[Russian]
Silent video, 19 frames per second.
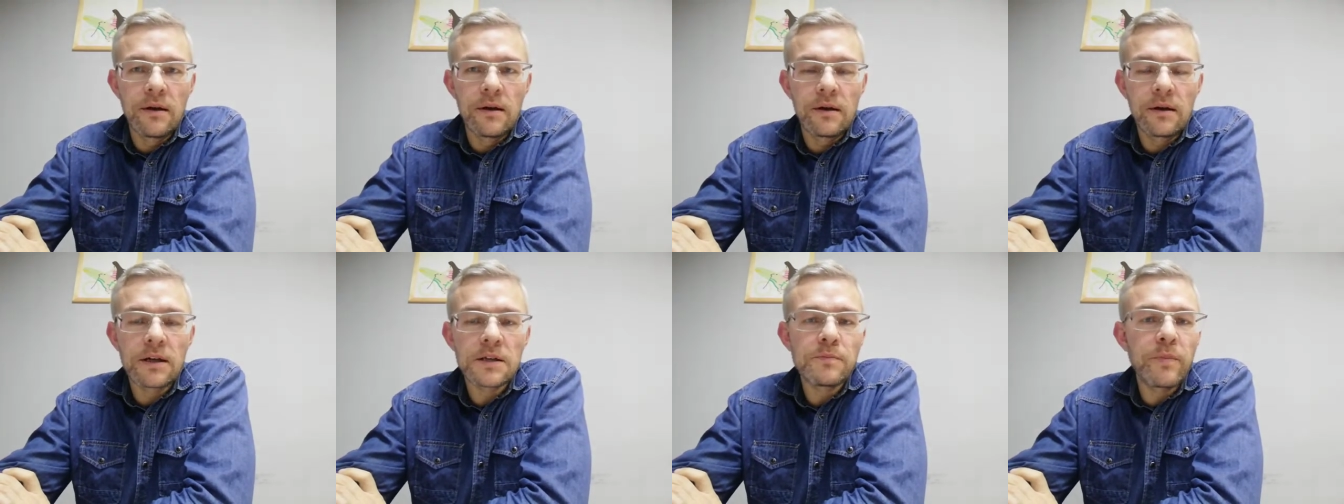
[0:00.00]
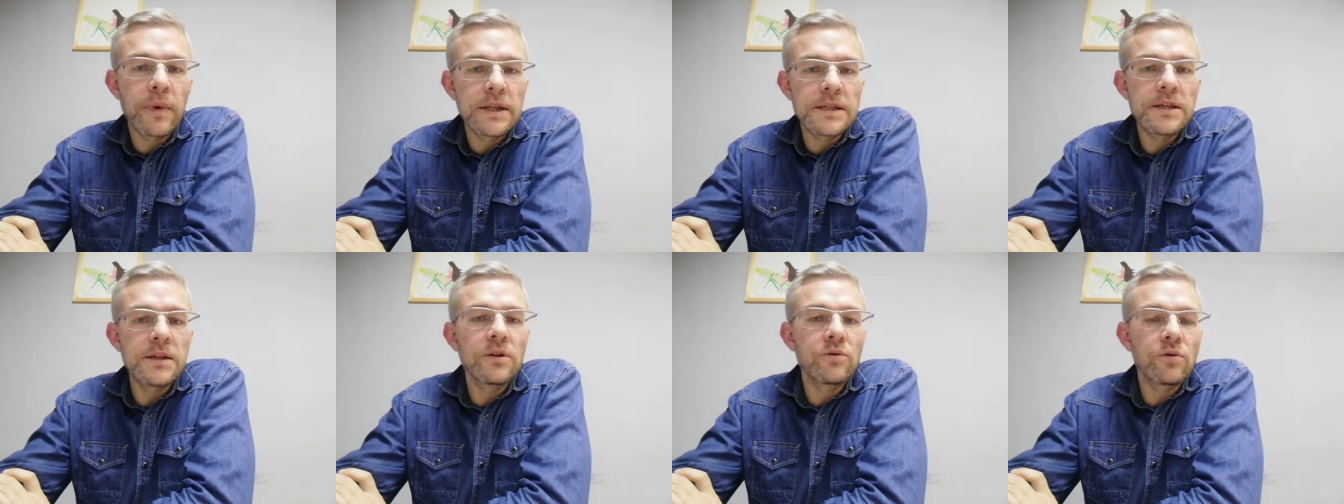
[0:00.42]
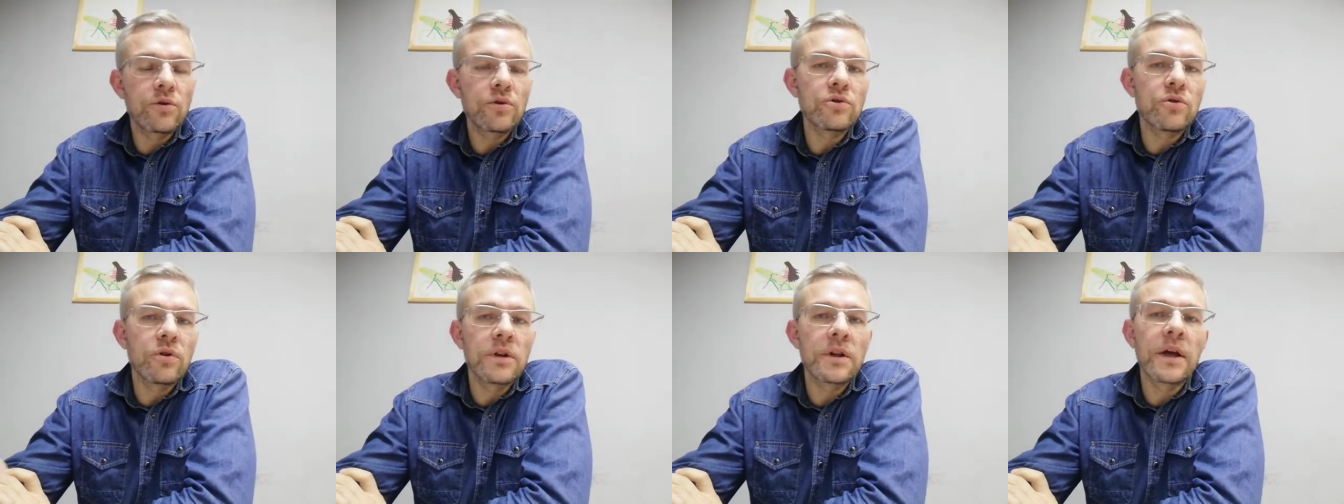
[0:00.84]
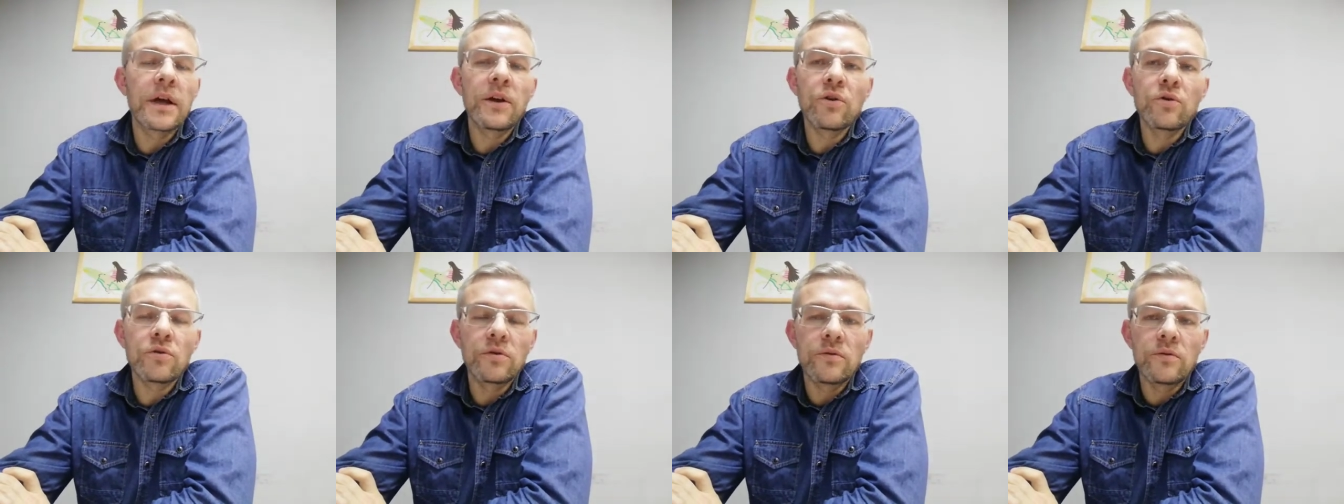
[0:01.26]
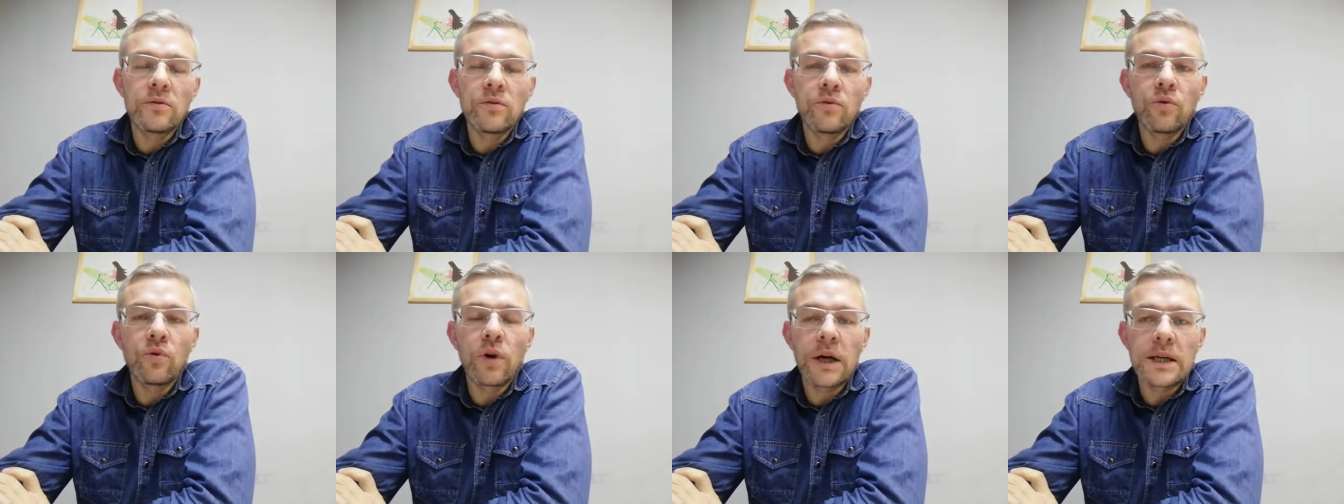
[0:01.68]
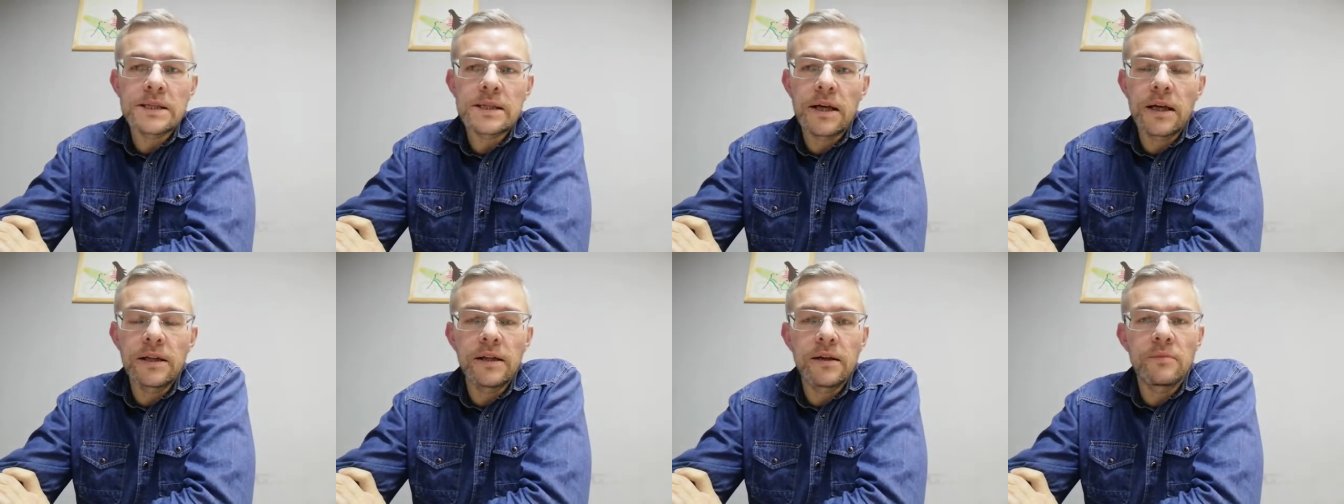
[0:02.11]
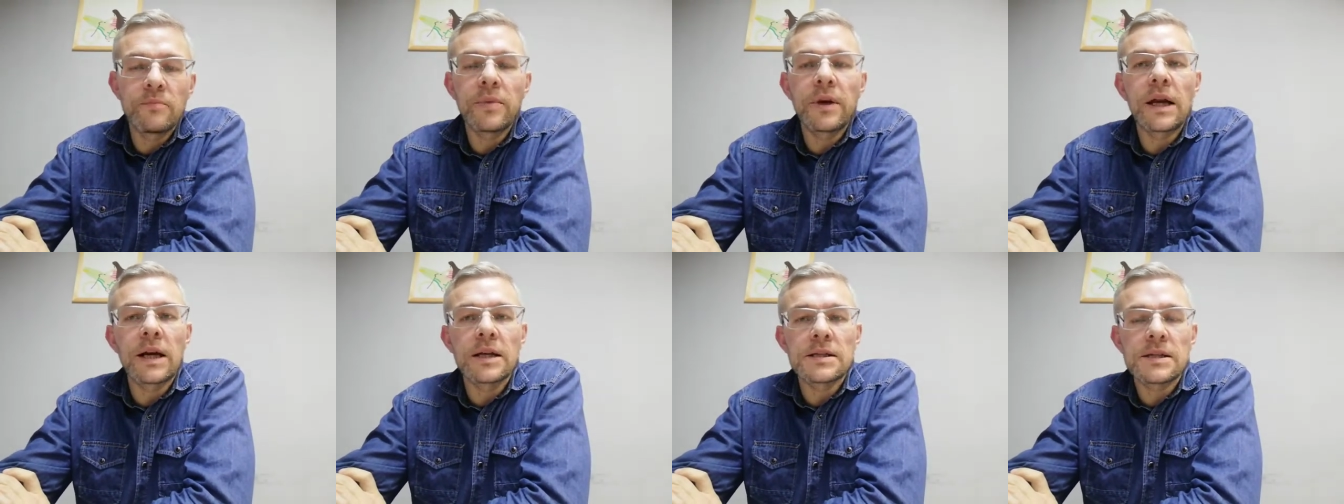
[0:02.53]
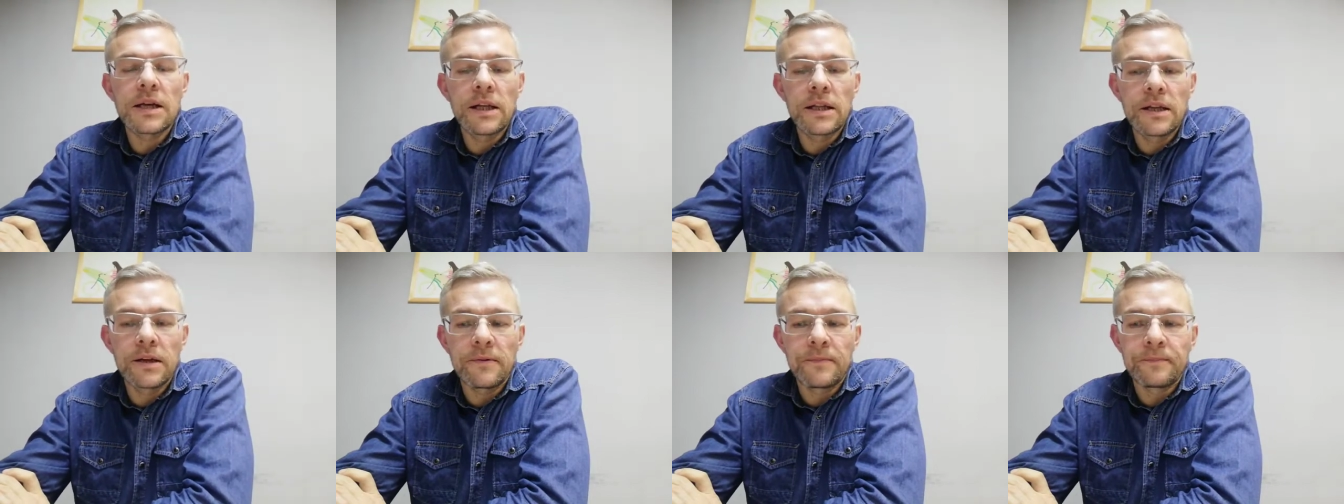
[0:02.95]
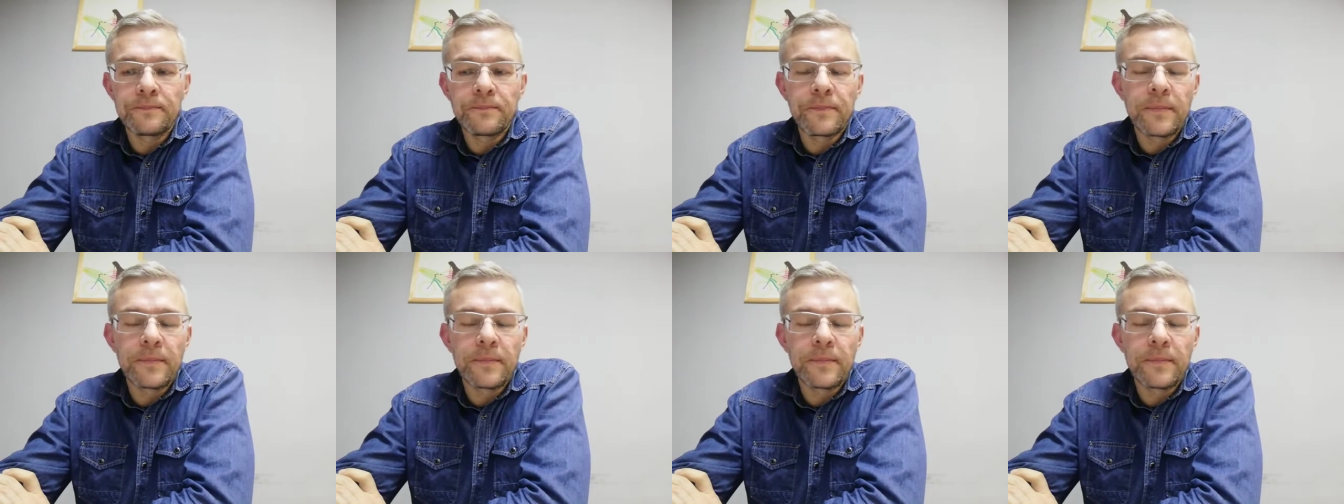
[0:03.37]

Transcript: Господин тот, кто дает указания, приказания,